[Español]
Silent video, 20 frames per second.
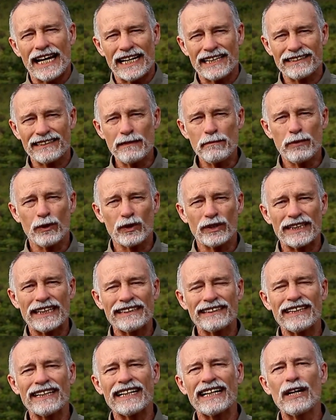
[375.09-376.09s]
Es
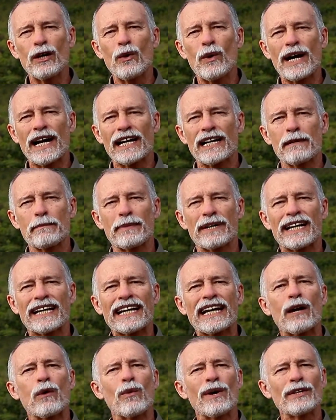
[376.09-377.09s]
importante que lo haga para
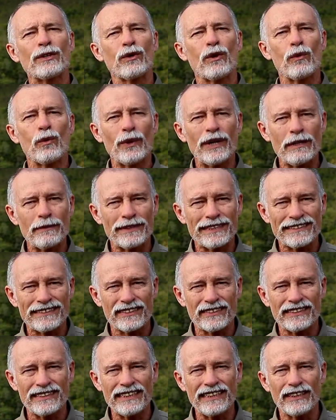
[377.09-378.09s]
que cuando vuelva a
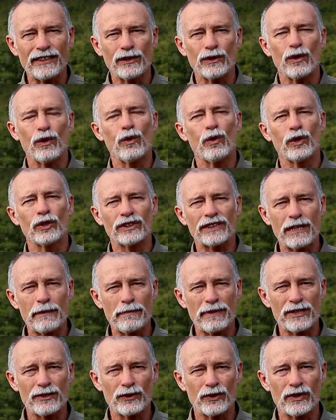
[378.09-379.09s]
ese sitio o
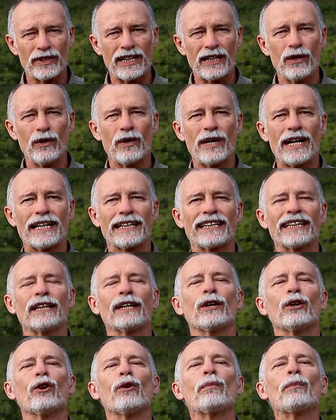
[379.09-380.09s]
otras personas lo
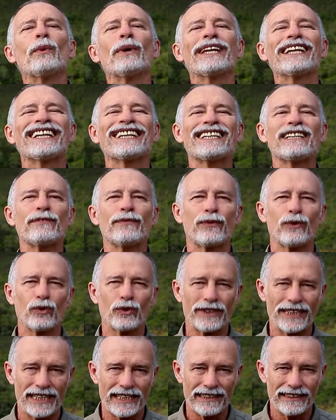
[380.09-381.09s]
hagan, lo pueda
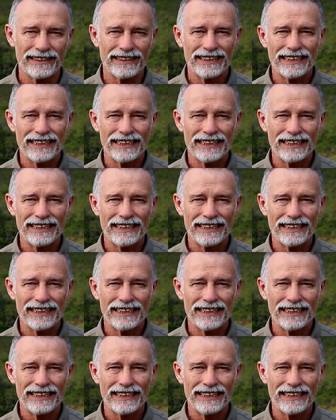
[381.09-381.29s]
disfrutar.